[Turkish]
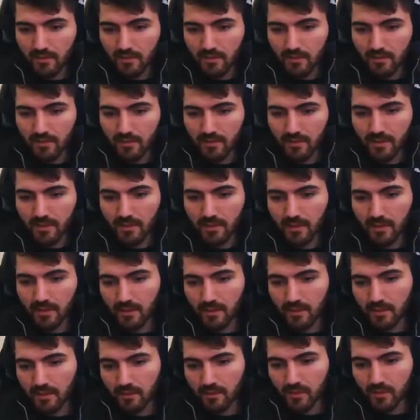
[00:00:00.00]
Titan
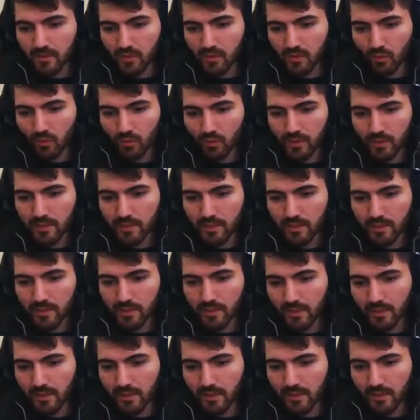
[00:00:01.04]
kalkanımız 12
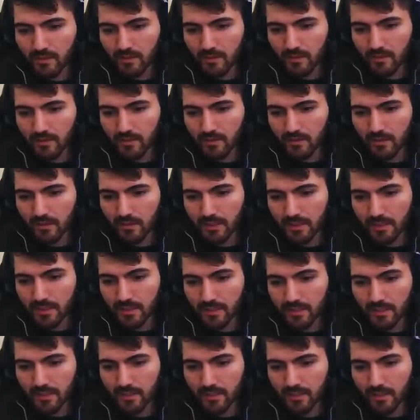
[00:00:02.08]
zeka, 40
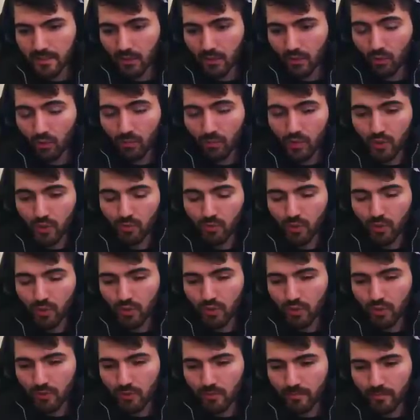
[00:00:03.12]
STR, 15 blok.
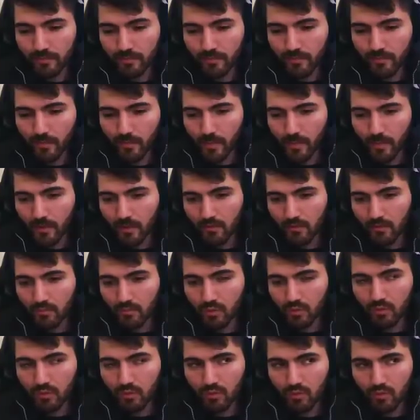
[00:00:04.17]

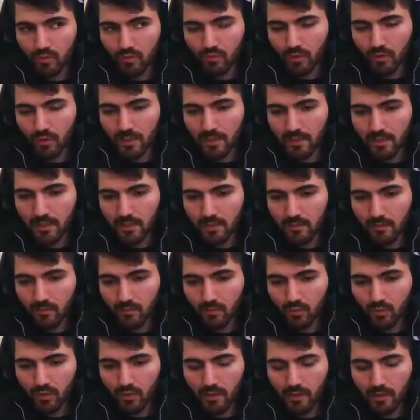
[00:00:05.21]
Bunu 110 aldık.
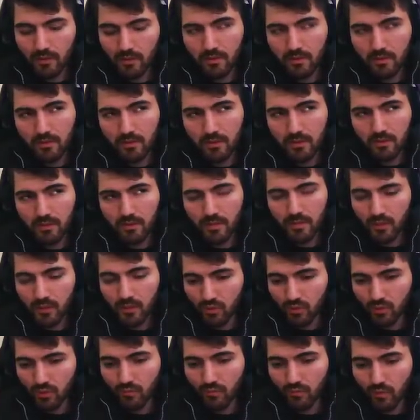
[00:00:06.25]
Bunu
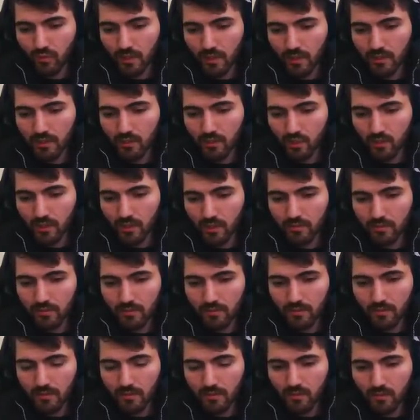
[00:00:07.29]
510 e, aldık. Şu an
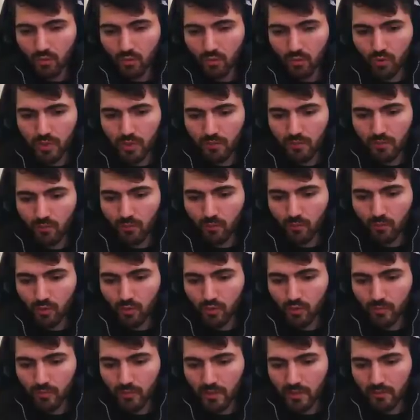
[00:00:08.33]
90 won
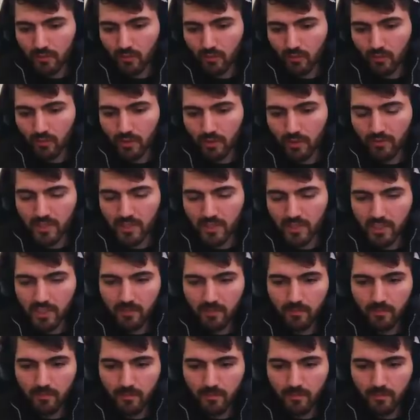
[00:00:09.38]
borcum var. Onu da vereceğim.